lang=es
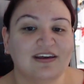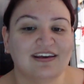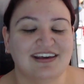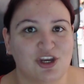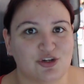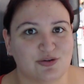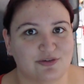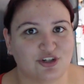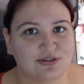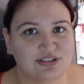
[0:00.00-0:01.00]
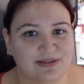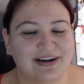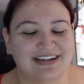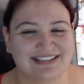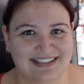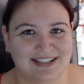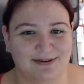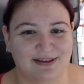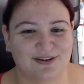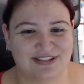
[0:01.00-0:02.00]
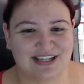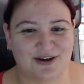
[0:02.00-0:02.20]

Y nos vemos como siempre en el siguiente vídeo. Chao,